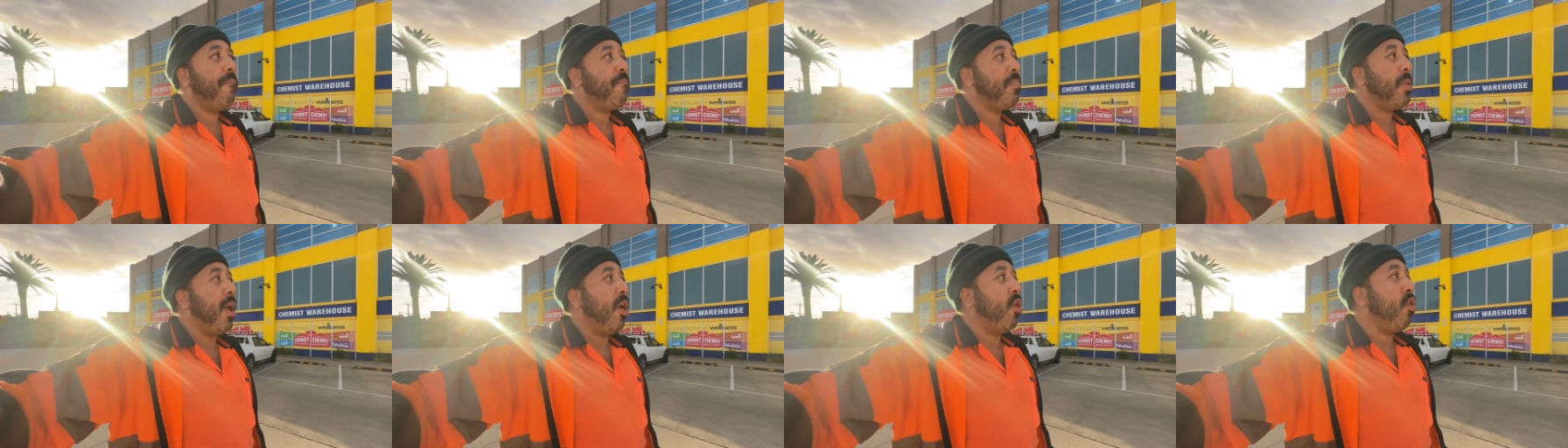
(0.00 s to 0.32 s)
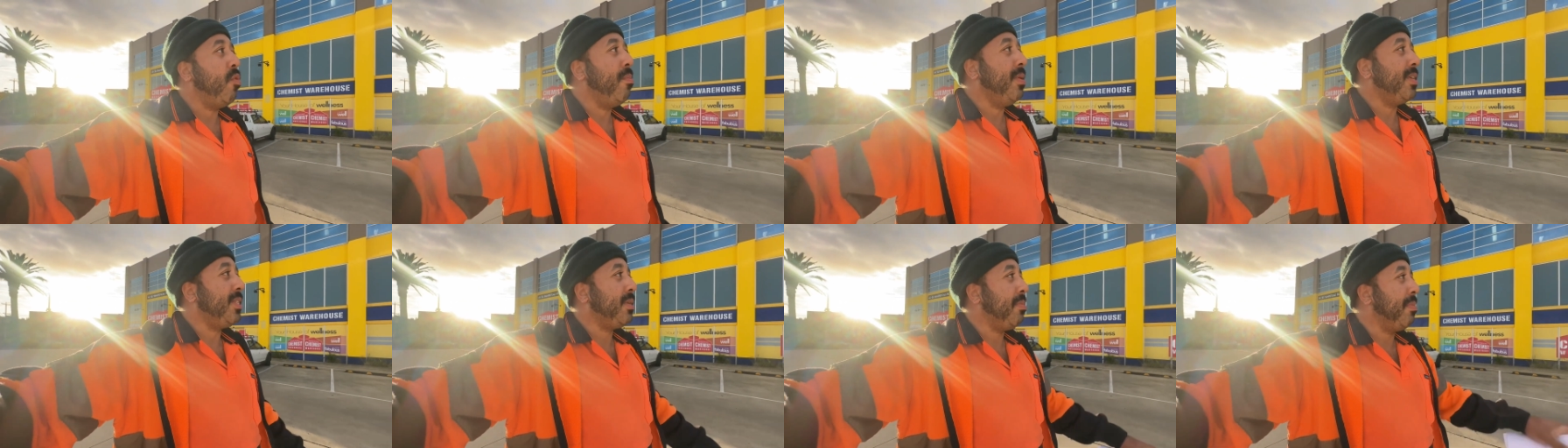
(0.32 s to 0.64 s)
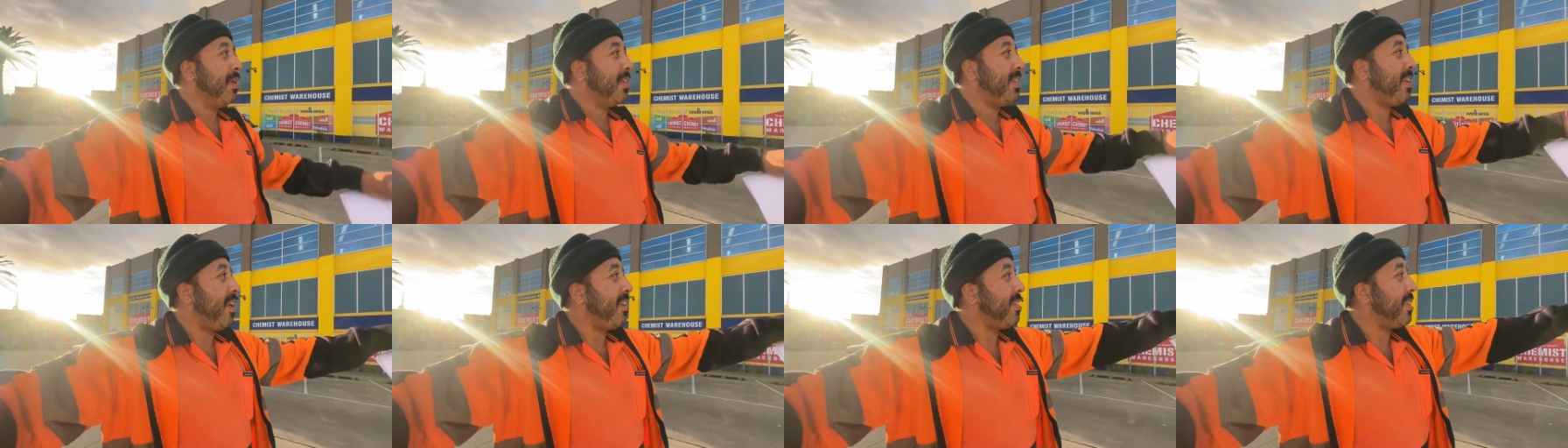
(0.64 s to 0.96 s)
algumas
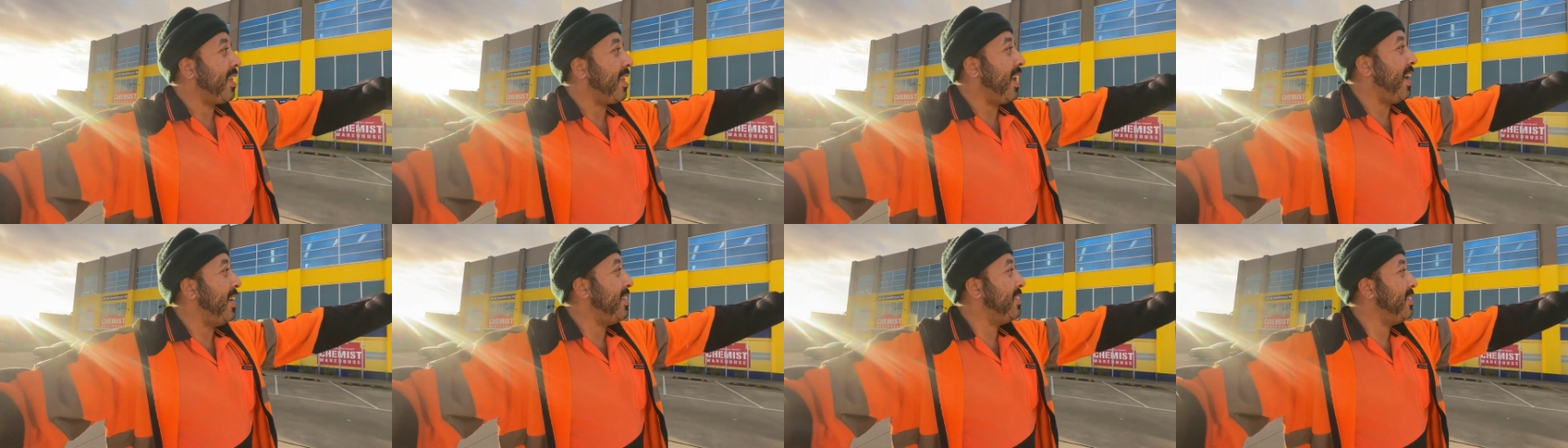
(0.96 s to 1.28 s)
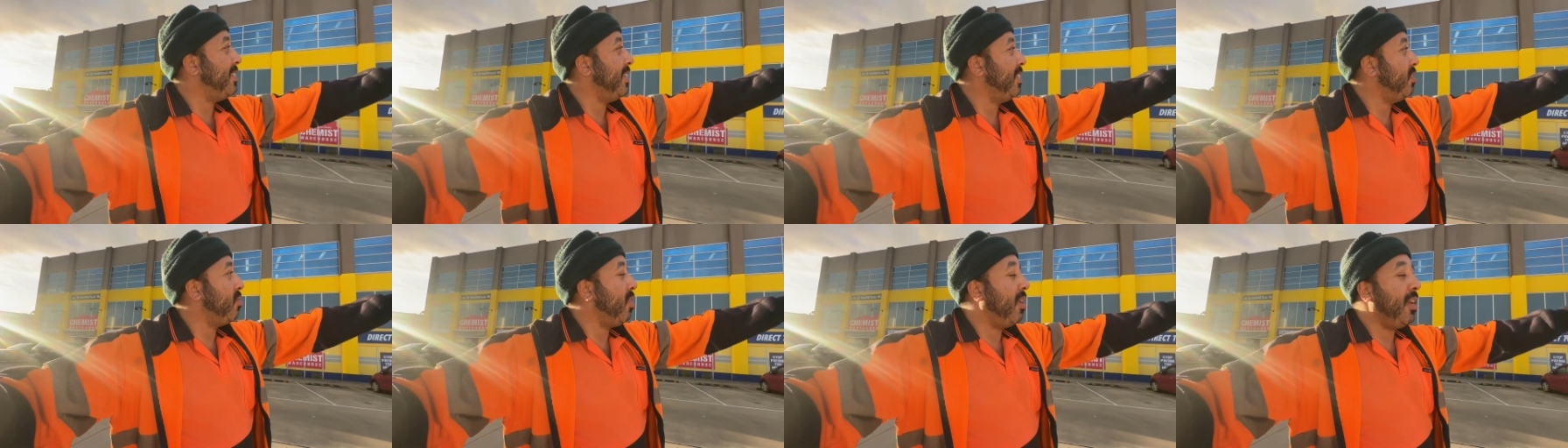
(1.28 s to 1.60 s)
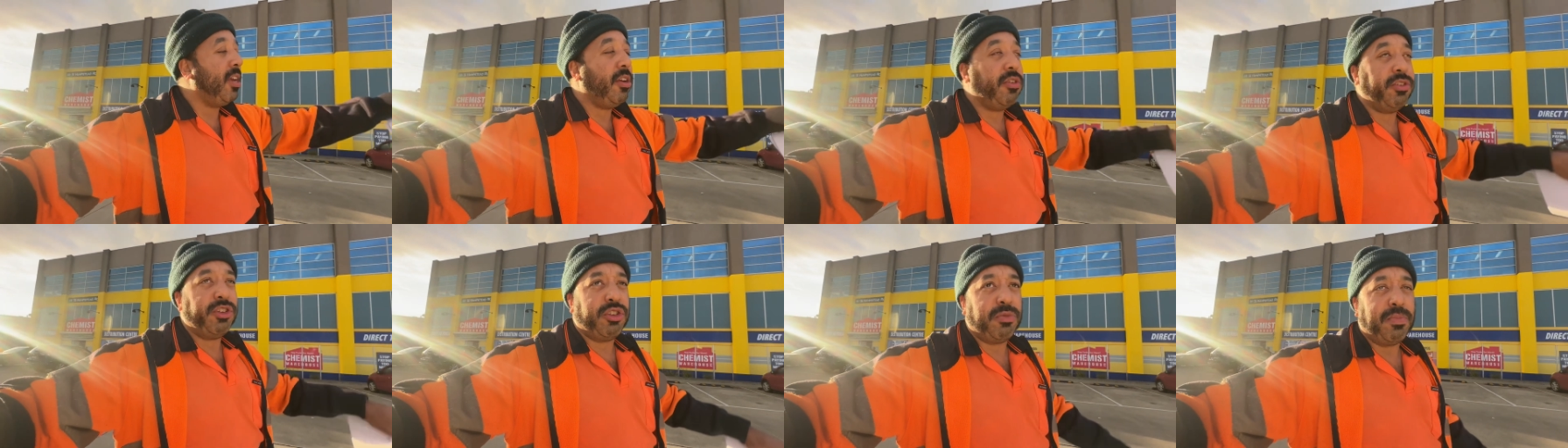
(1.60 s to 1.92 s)
semanas atrás indo
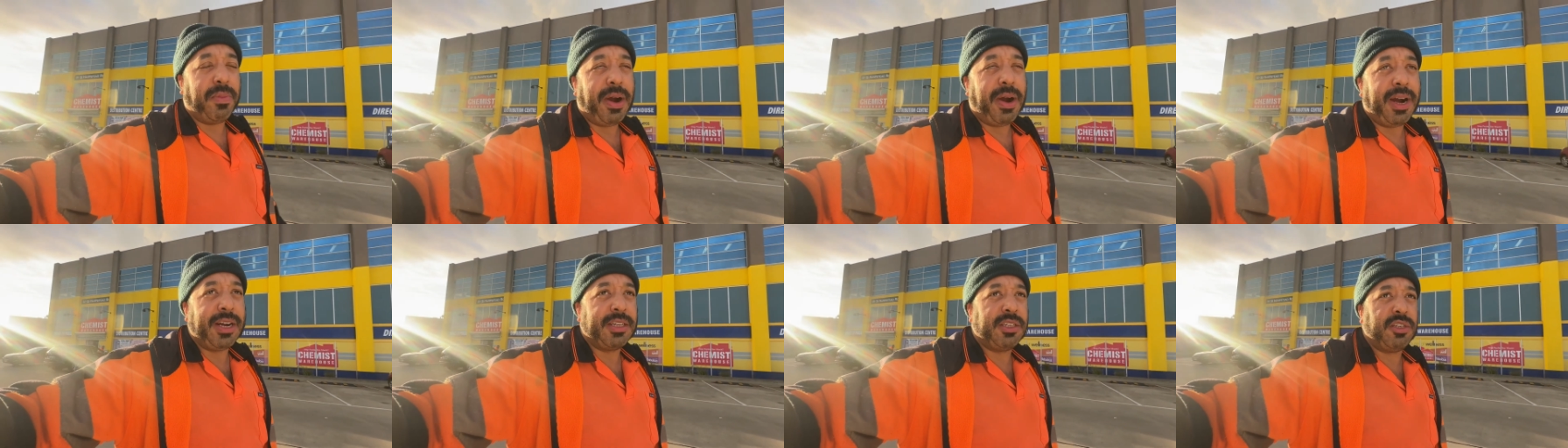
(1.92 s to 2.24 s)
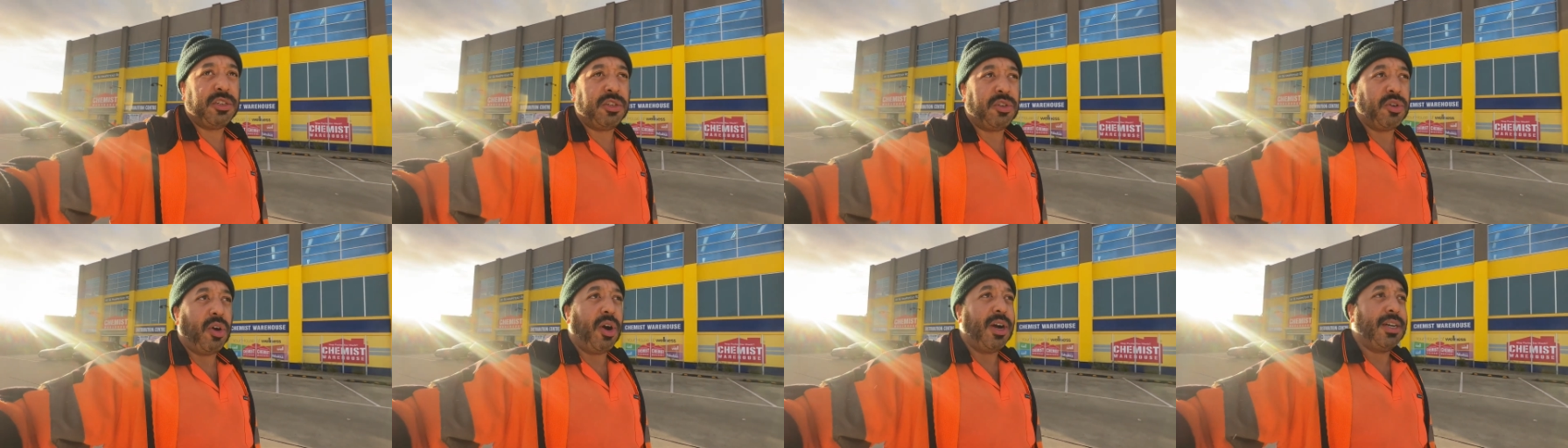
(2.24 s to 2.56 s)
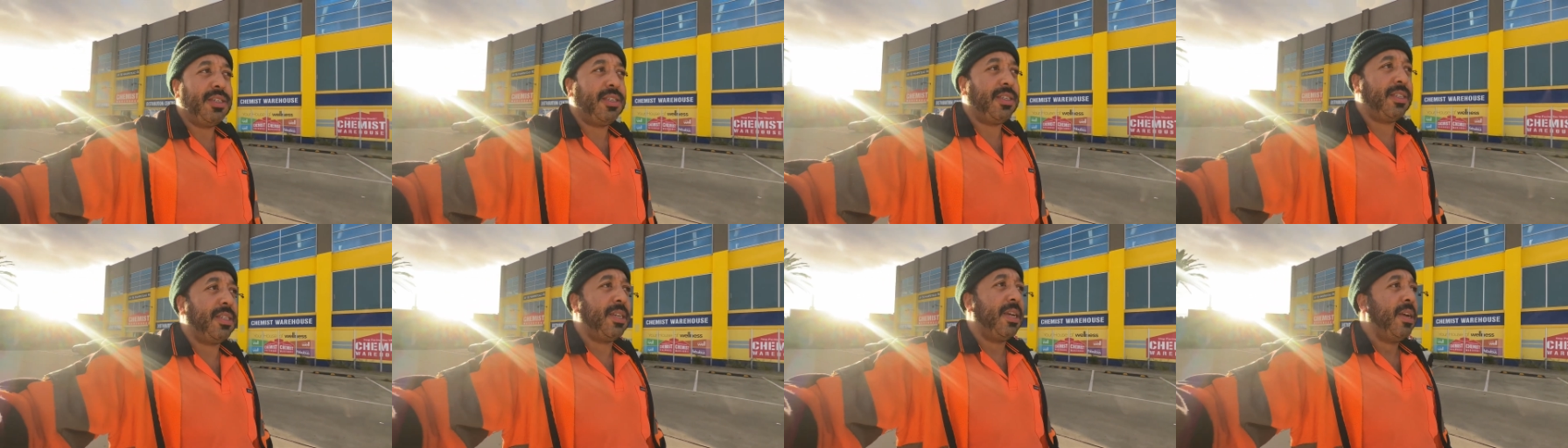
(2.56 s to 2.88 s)
ali no Smart
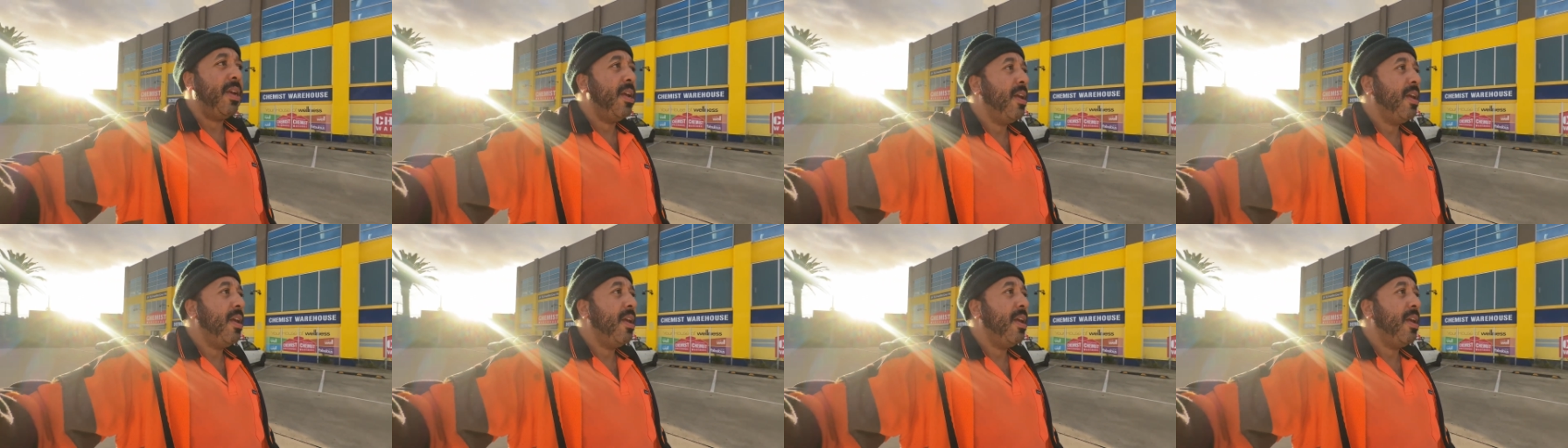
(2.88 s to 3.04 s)
Choice